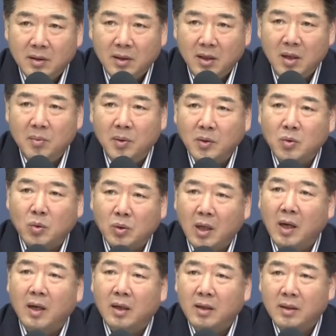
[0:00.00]
일본
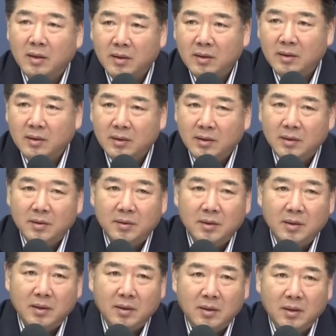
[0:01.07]
좋다.
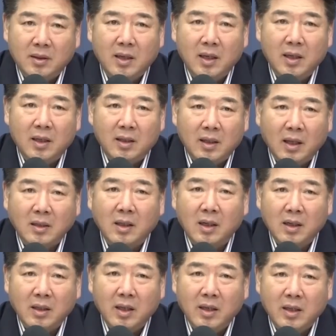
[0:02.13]
그렇게
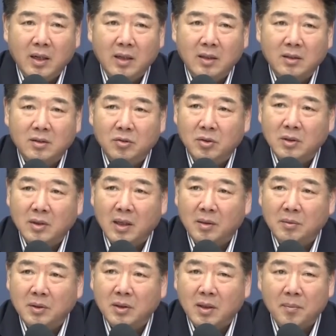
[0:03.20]
당당하게 얘기할 수 있는
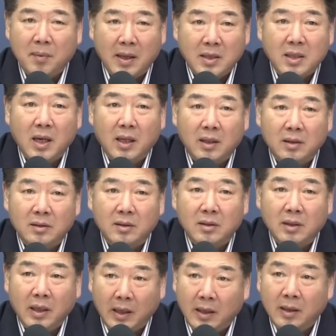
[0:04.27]
사람은 그렇게 많지
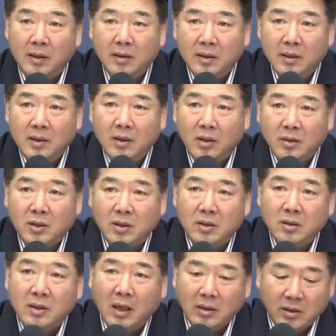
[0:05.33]
않은데
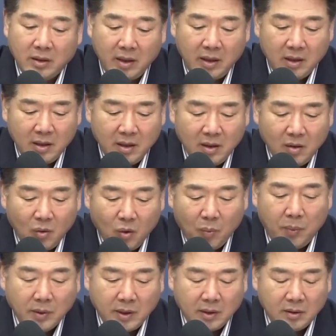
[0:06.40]
어쨌든 작년에
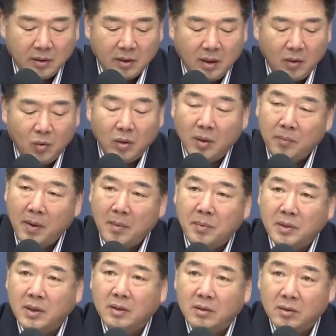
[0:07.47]
5%가 올해
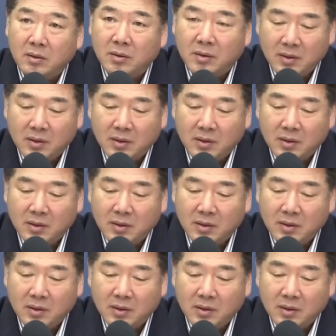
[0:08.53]
8%로